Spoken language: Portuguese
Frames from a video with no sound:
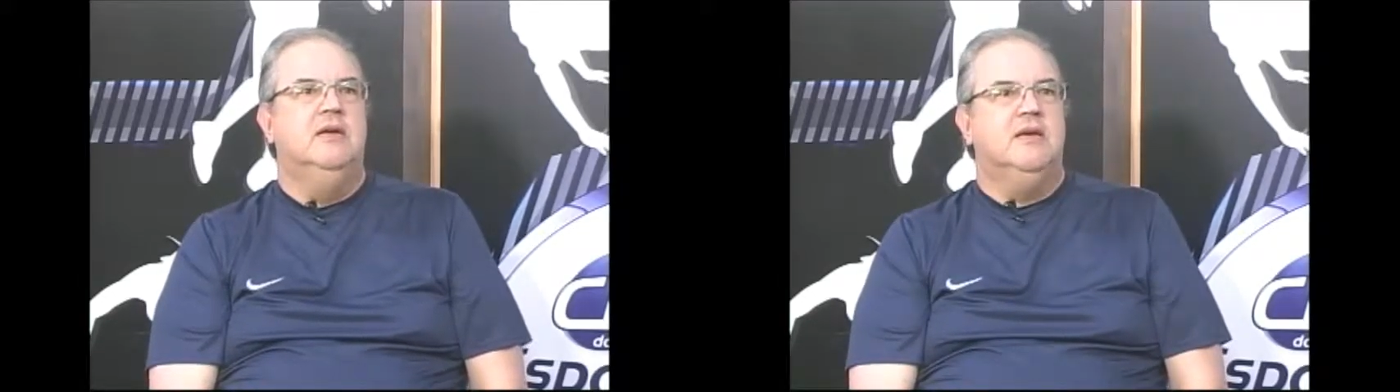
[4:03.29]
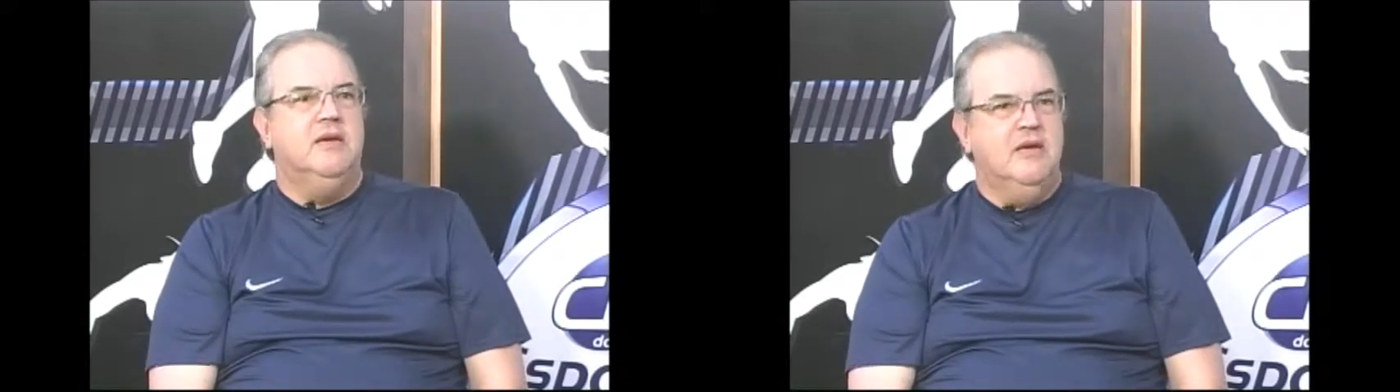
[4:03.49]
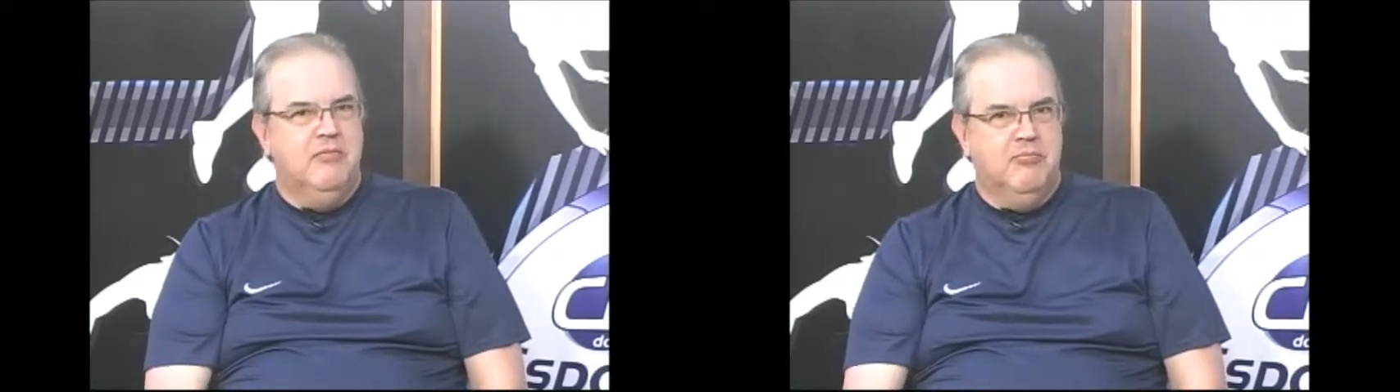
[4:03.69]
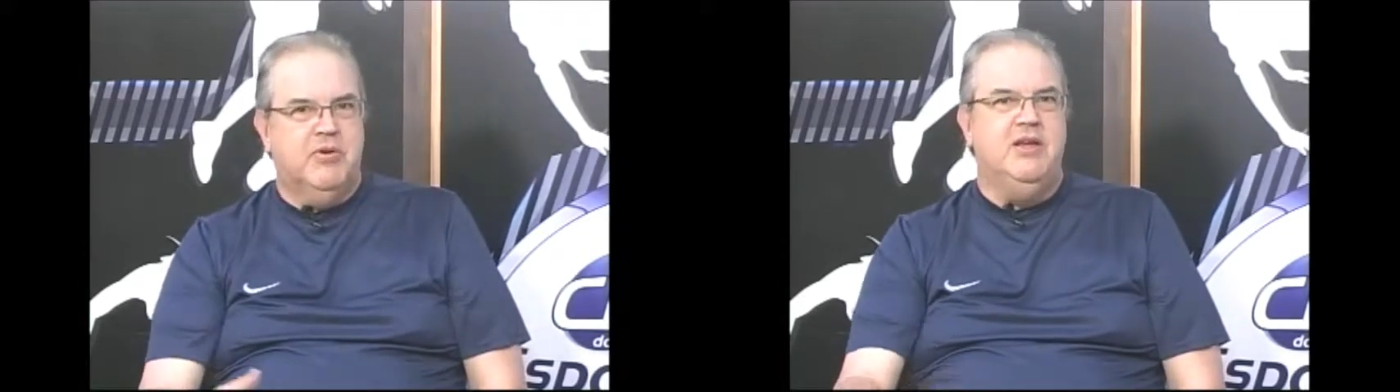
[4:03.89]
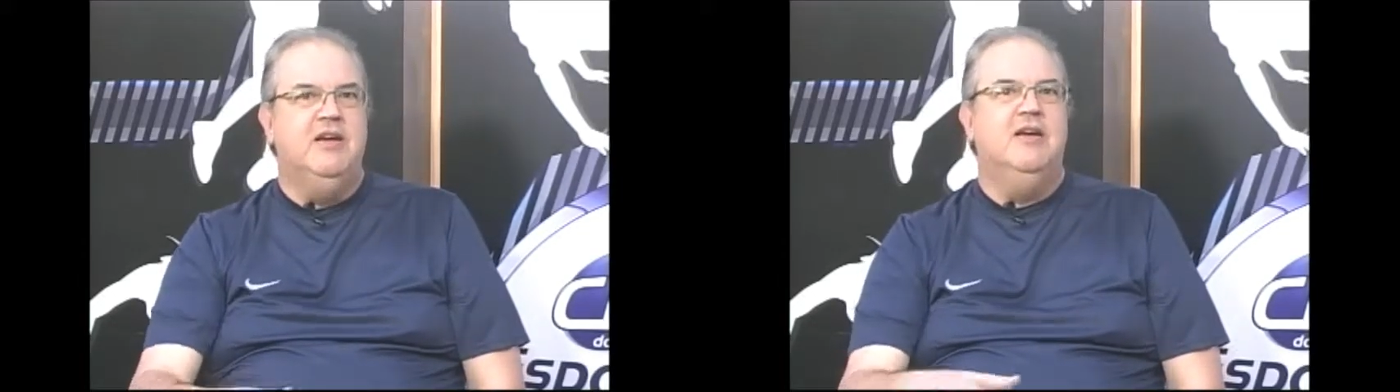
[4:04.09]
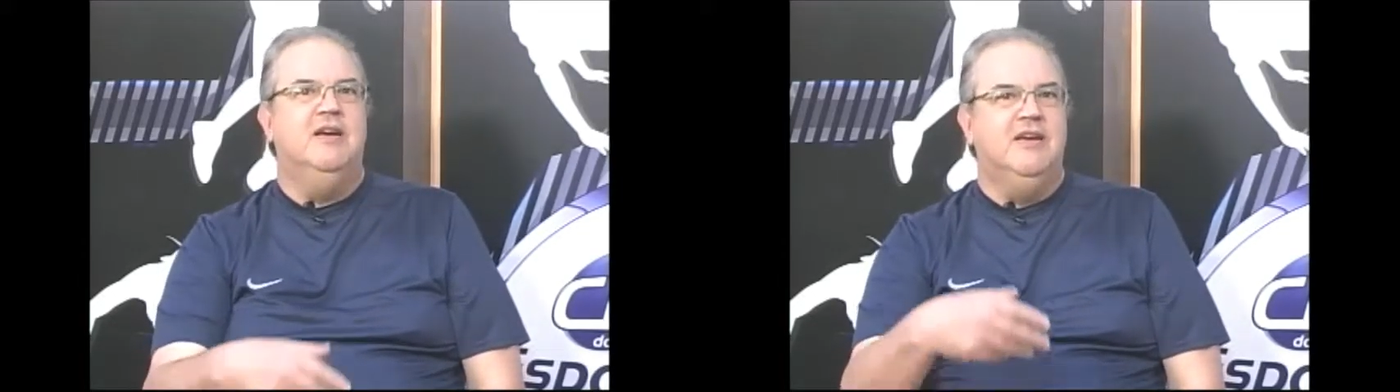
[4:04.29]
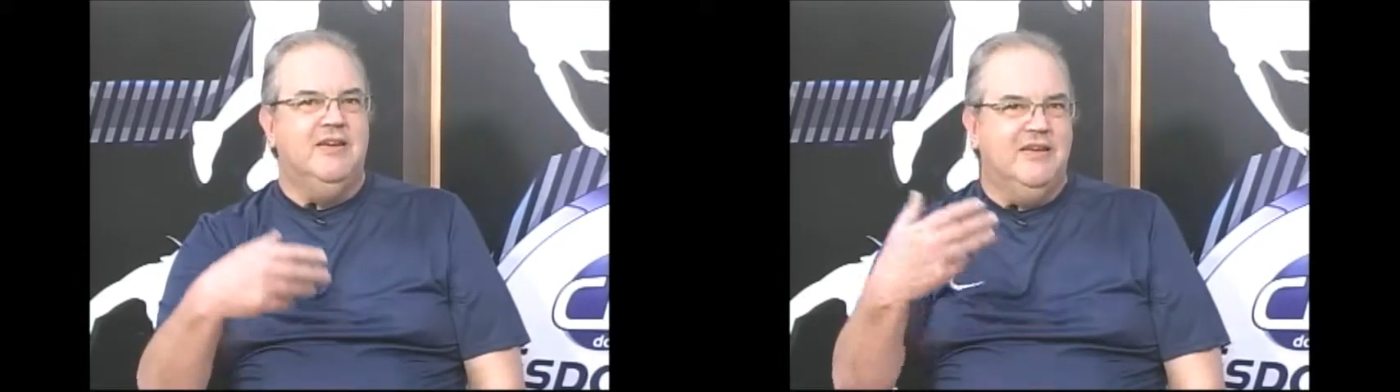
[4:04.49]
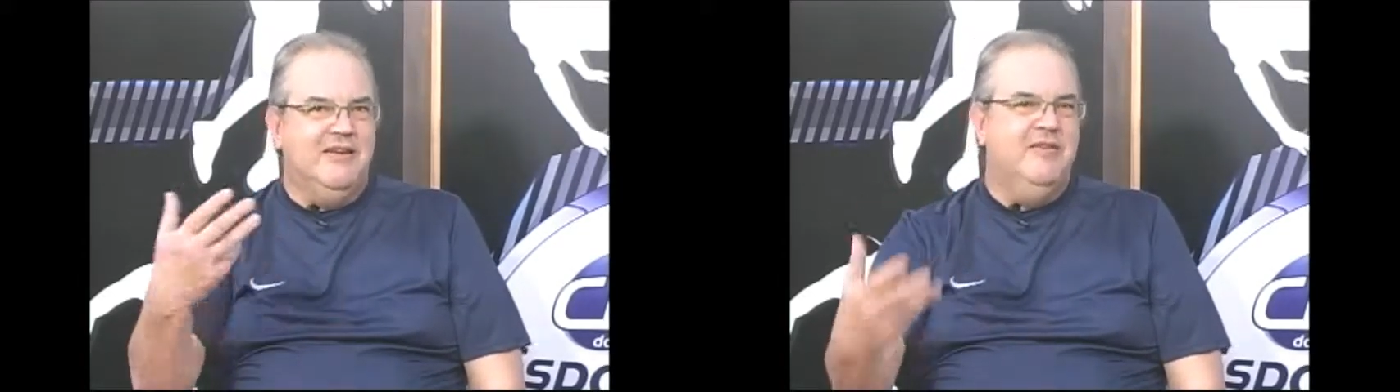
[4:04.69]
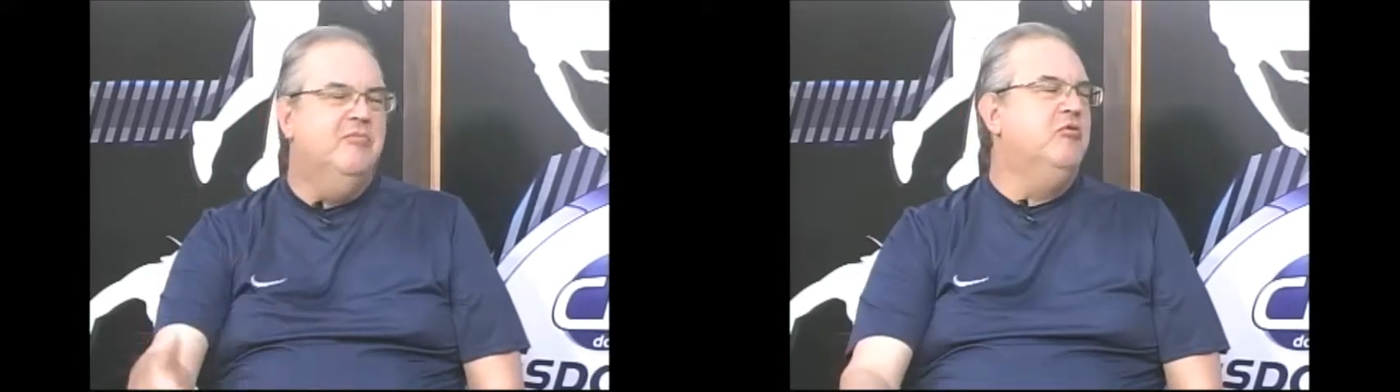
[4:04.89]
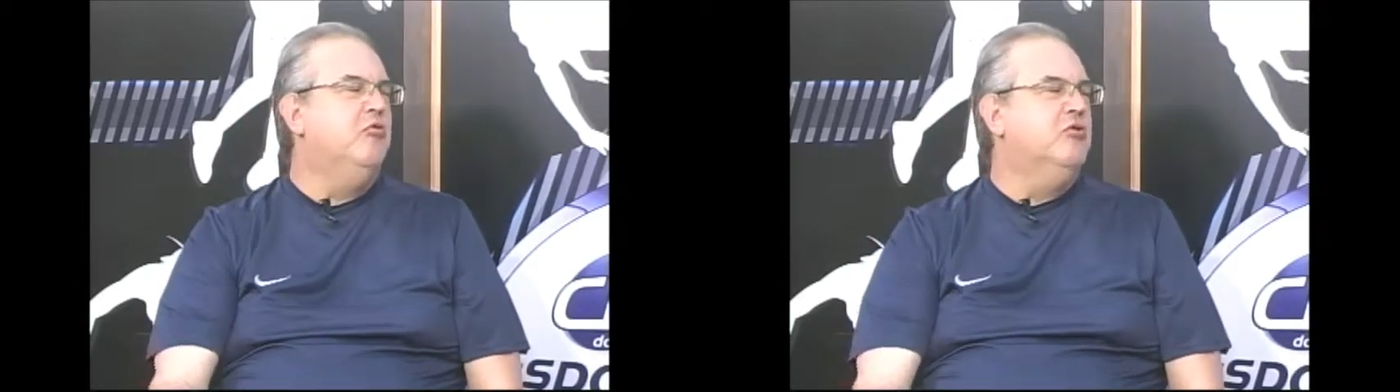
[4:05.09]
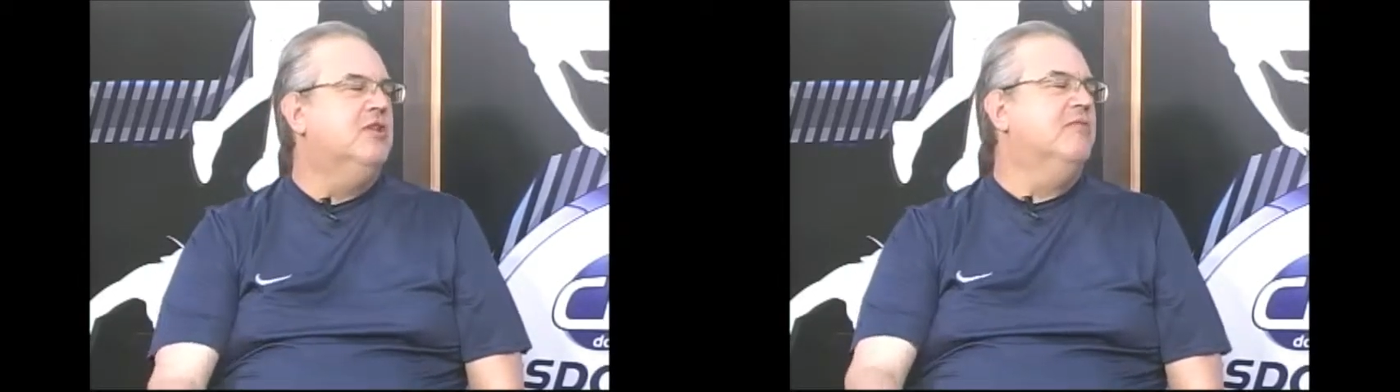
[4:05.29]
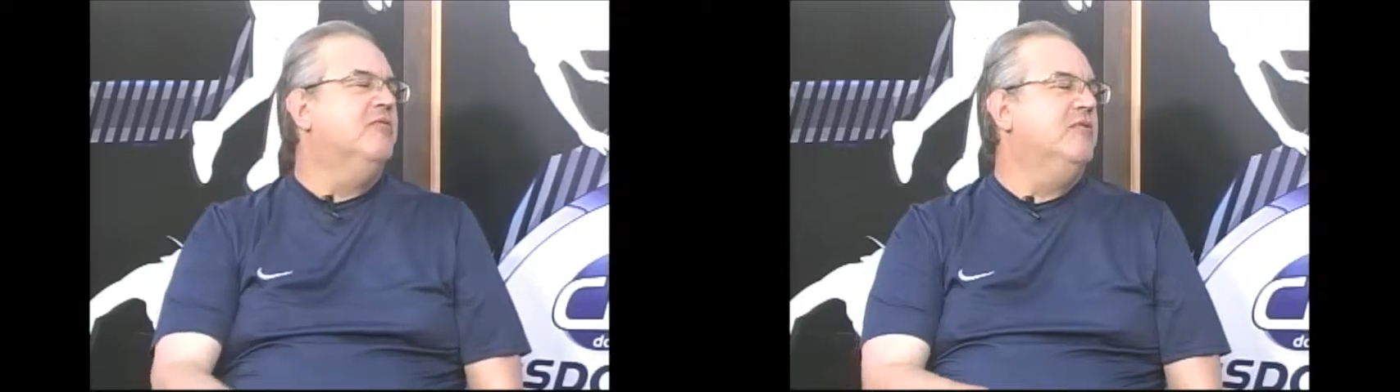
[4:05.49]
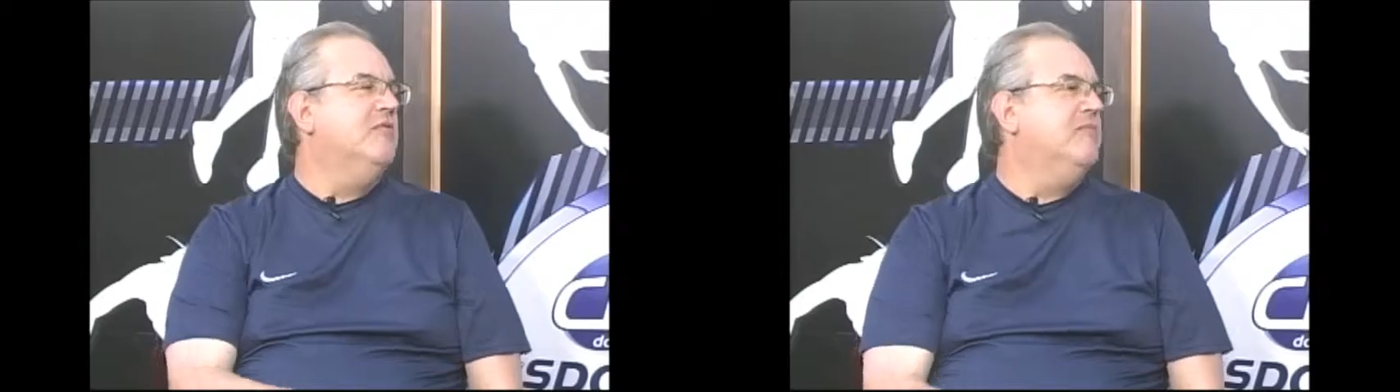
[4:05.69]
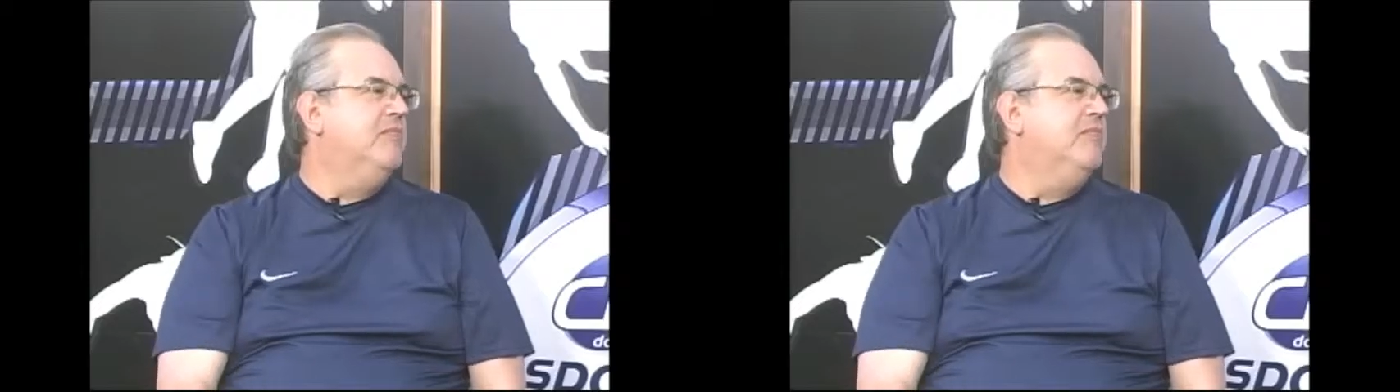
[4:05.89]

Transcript: e briga e, e luta por,